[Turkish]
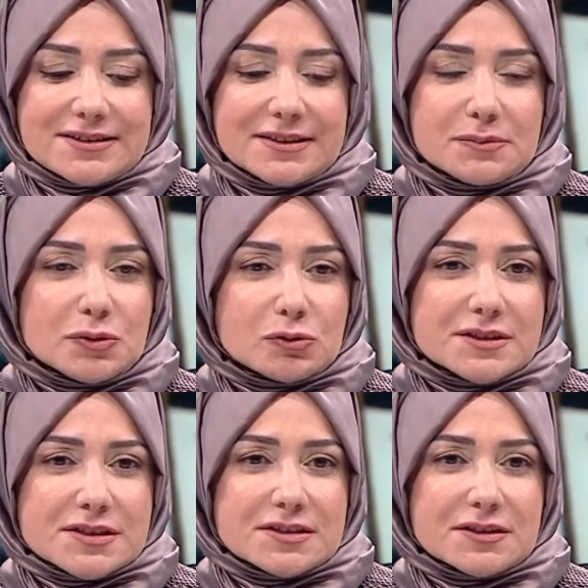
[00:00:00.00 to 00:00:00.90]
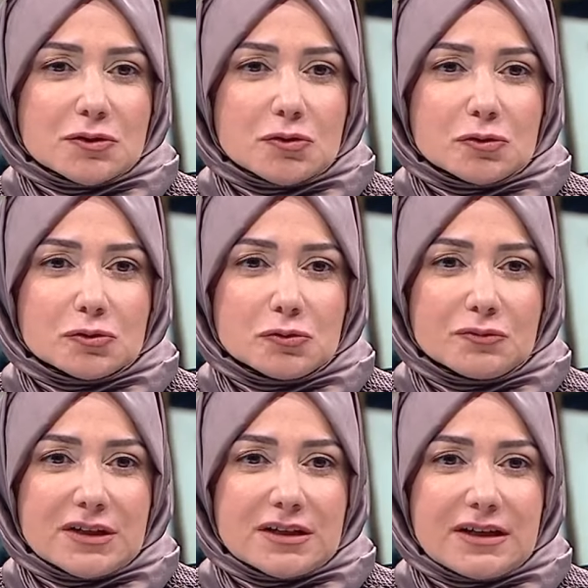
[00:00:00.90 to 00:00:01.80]
terapi odasında
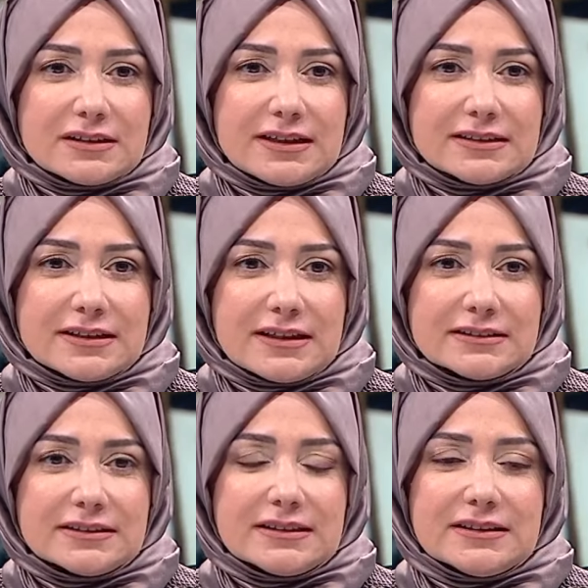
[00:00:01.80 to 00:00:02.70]
gördüğüm vakalardan